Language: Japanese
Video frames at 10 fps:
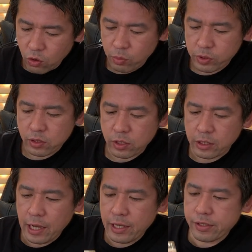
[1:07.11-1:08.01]
今日もですね
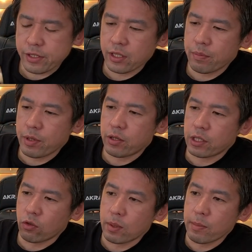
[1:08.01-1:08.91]
大好きな
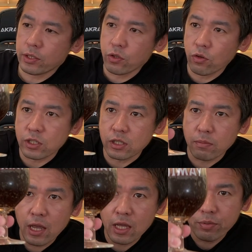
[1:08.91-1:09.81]
ビールで飲みましょう。
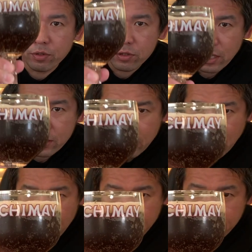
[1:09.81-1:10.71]
シメイブルーです
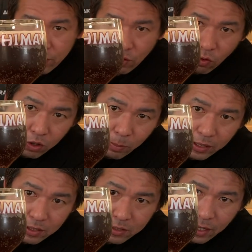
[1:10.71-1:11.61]
ね。色濃いめ
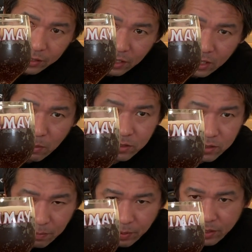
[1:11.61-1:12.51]
ですね。いただきま
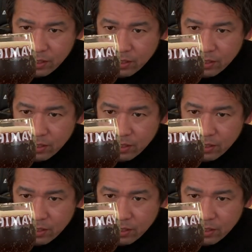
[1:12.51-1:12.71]
す。乾杯。